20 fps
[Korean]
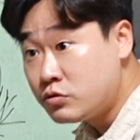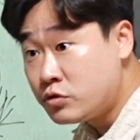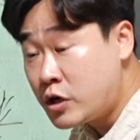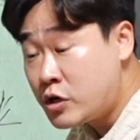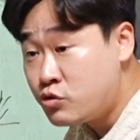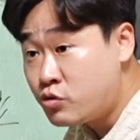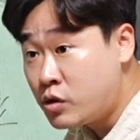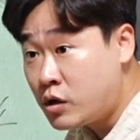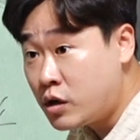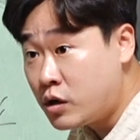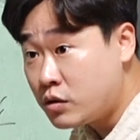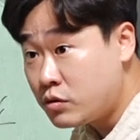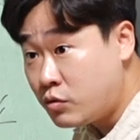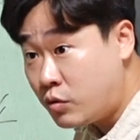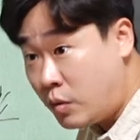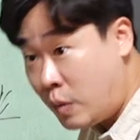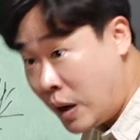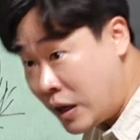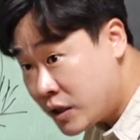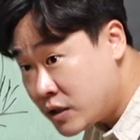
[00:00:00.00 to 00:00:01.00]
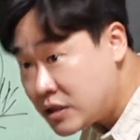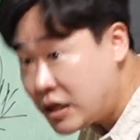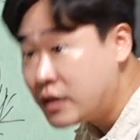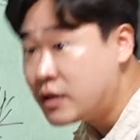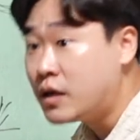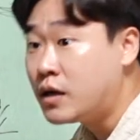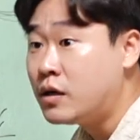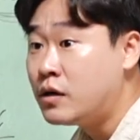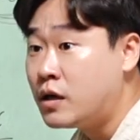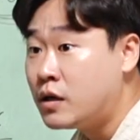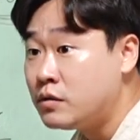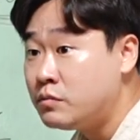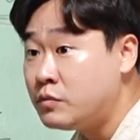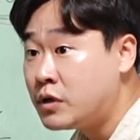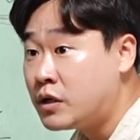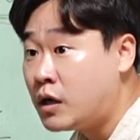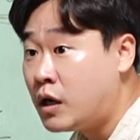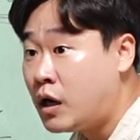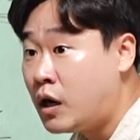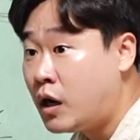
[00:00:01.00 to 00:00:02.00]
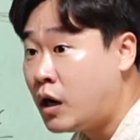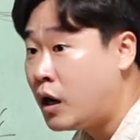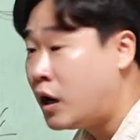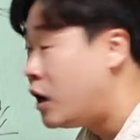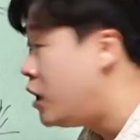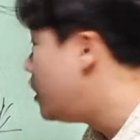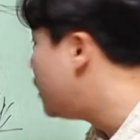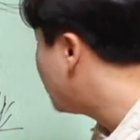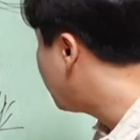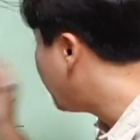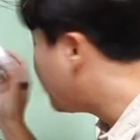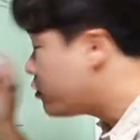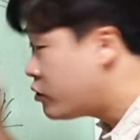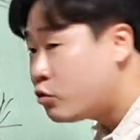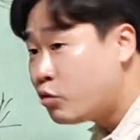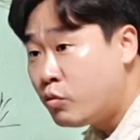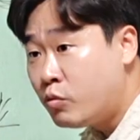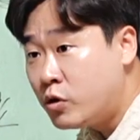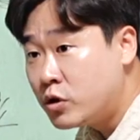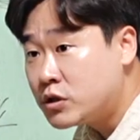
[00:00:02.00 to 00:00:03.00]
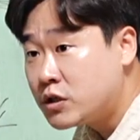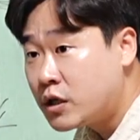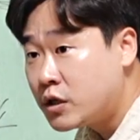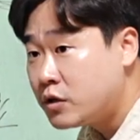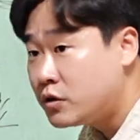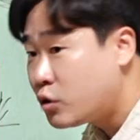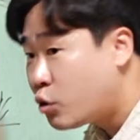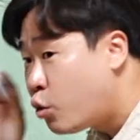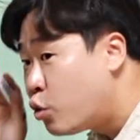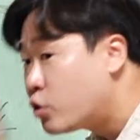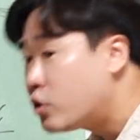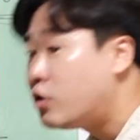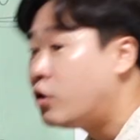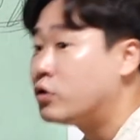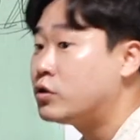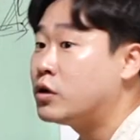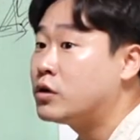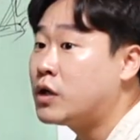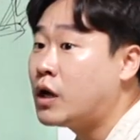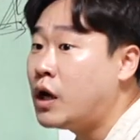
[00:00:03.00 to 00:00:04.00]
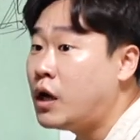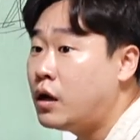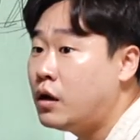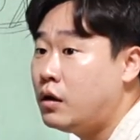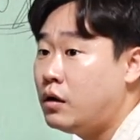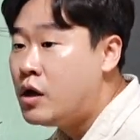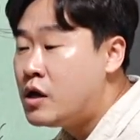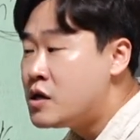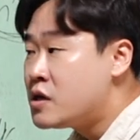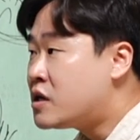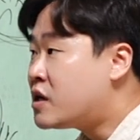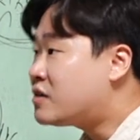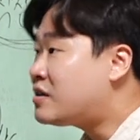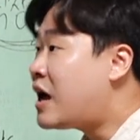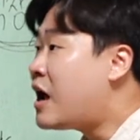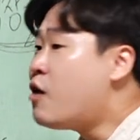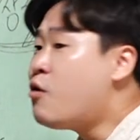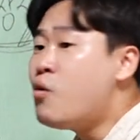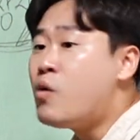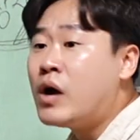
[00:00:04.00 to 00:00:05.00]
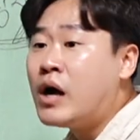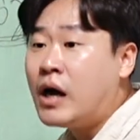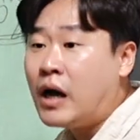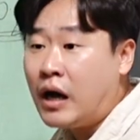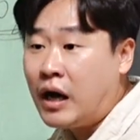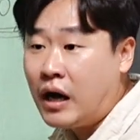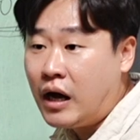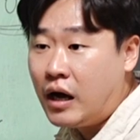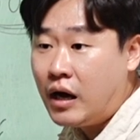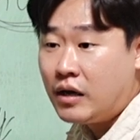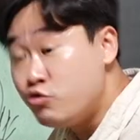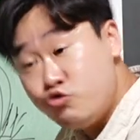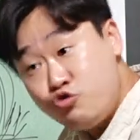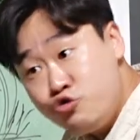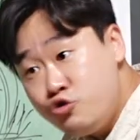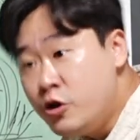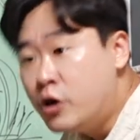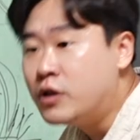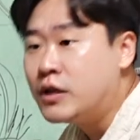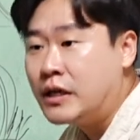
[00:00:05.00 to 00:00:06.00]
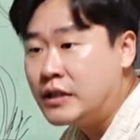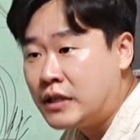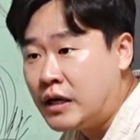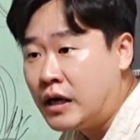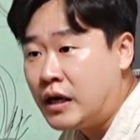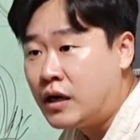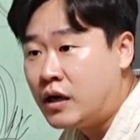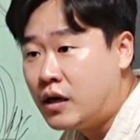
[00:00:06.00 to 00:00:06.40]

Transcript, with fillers: 세조가 왕위를 찬탈한 거 아닙니까? 평생 욕먹지 않아요. 근데 고려는 어떻다? 그러니까 사고가 유연하다.